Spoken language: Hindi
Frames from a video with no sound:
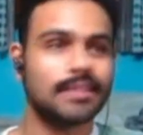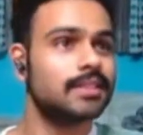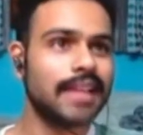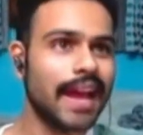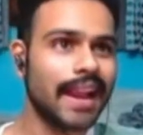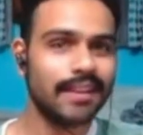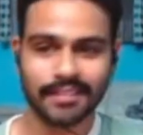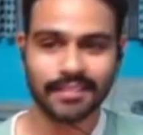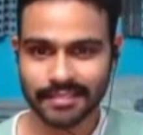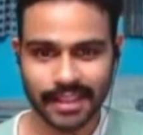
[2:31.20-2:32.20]
सैड
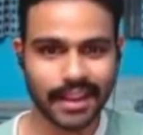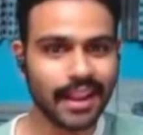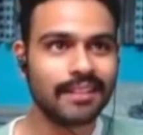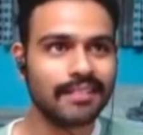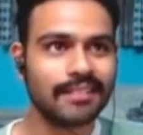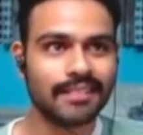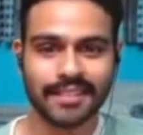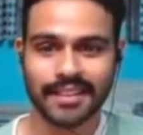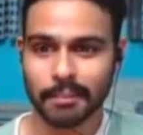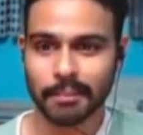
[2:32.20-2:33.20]
है ना
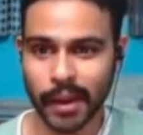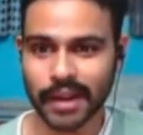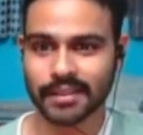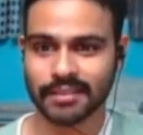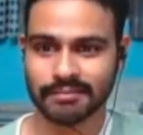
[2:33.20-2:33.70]
बट